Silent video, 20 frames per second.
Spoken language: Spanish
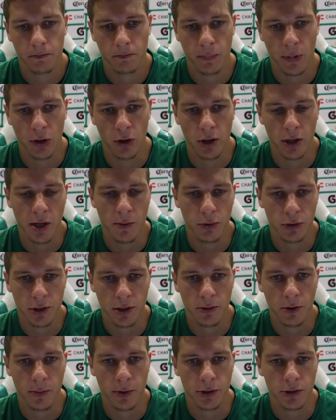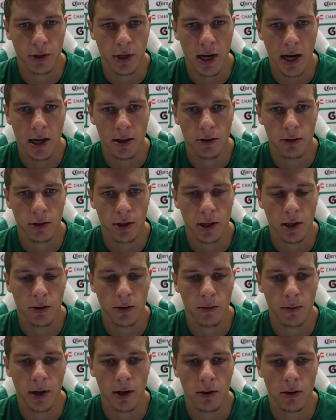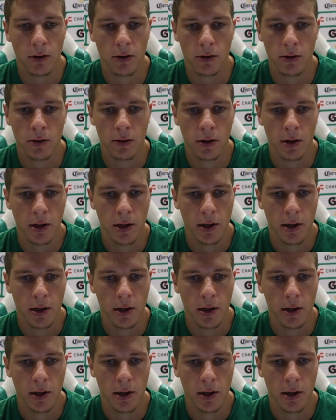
pero el equipo se vio presionando, teniendo el balón.